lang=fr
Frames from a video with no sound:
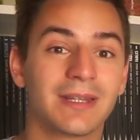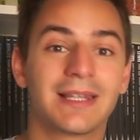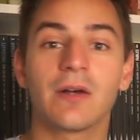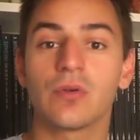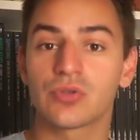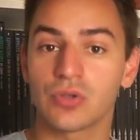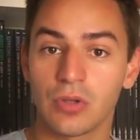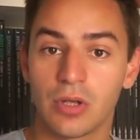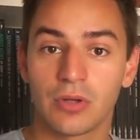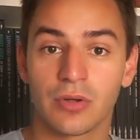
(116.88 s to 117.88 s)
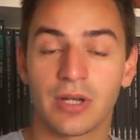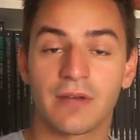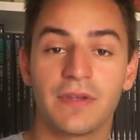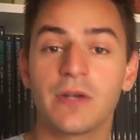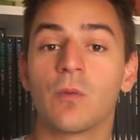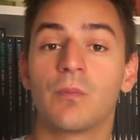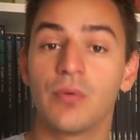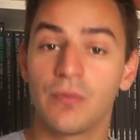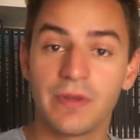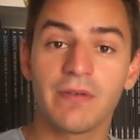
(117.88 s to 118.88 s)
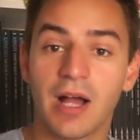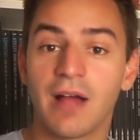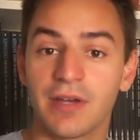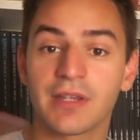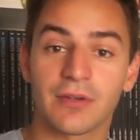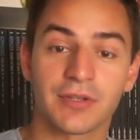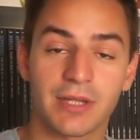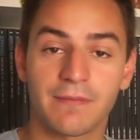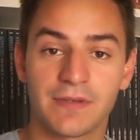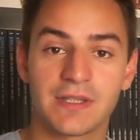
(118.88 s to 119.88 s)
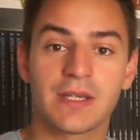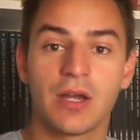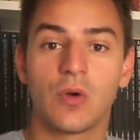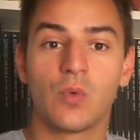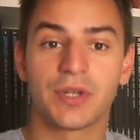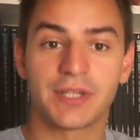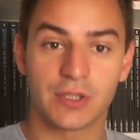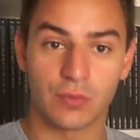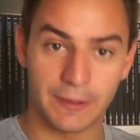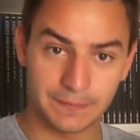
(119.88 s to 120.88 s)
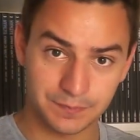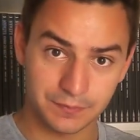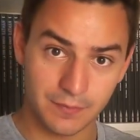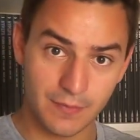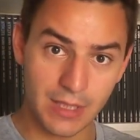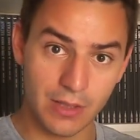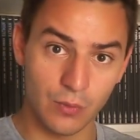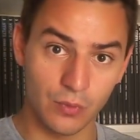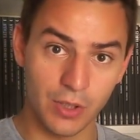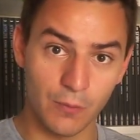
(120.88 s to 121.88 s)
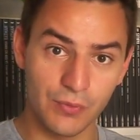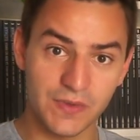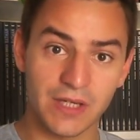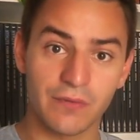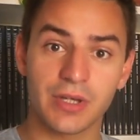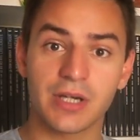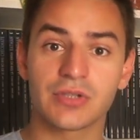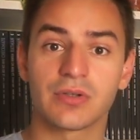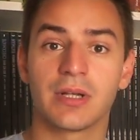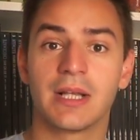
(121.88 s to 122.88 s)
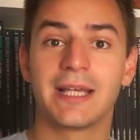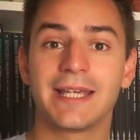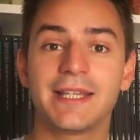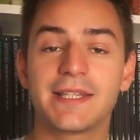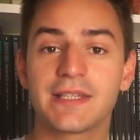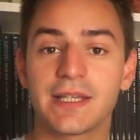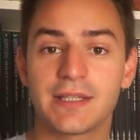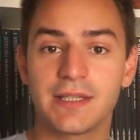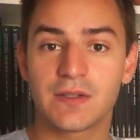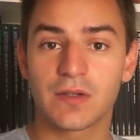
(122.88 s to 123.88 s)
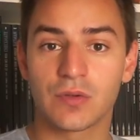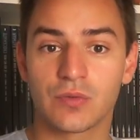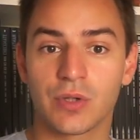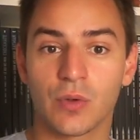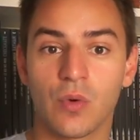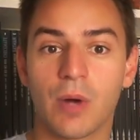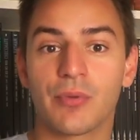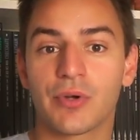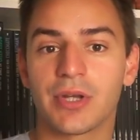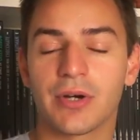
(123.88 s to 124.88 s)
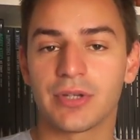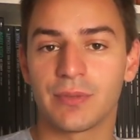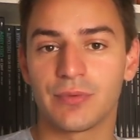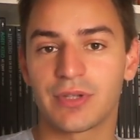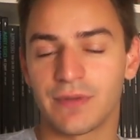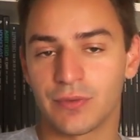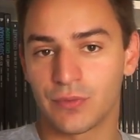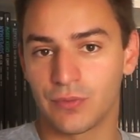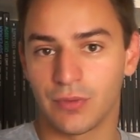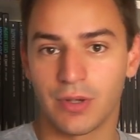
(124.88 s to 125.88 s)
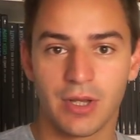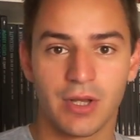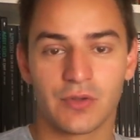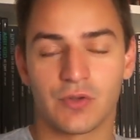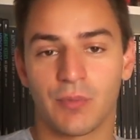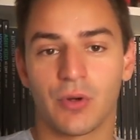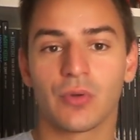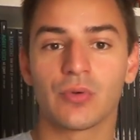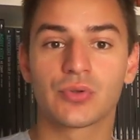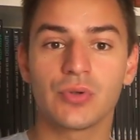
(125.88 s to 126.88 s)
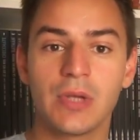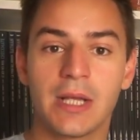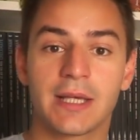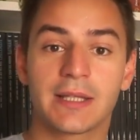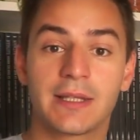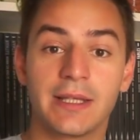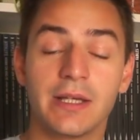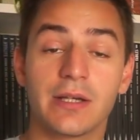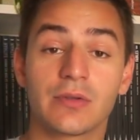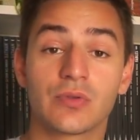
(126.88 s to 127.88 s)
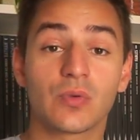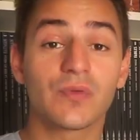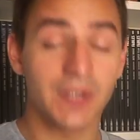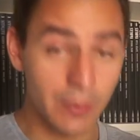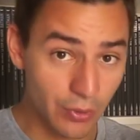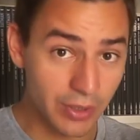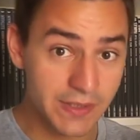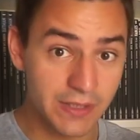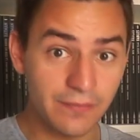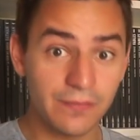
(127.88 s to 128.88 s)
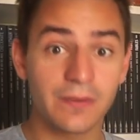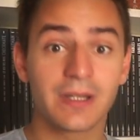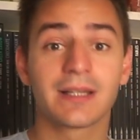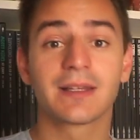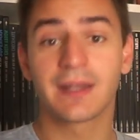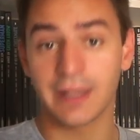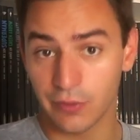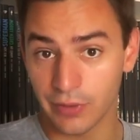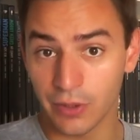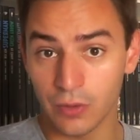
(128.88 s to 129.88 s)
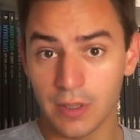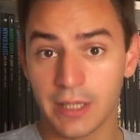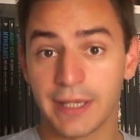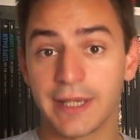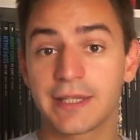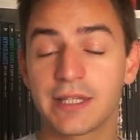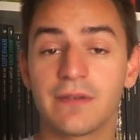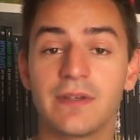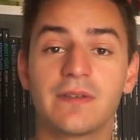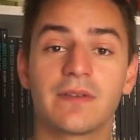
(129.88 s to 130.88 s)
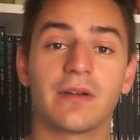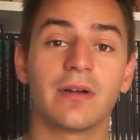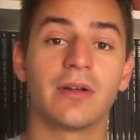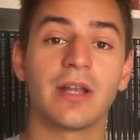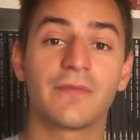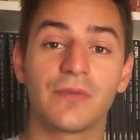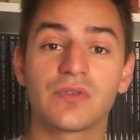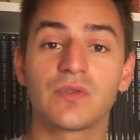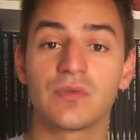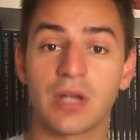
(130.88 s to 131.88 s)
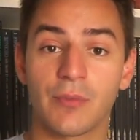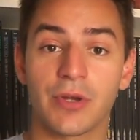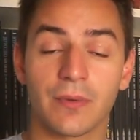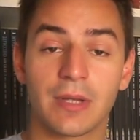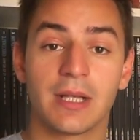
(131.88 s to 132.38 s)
dérangeant dans la vie et qu'on peut vivre avec un handicap physique ou intellectuel. On a en plus un voyage initiatique du héros un peu connard au début qui va du coup se prendre au jeu, qui est, je trouve, très progressif, très cohérent et qui évite euh, la faute du larmoyant.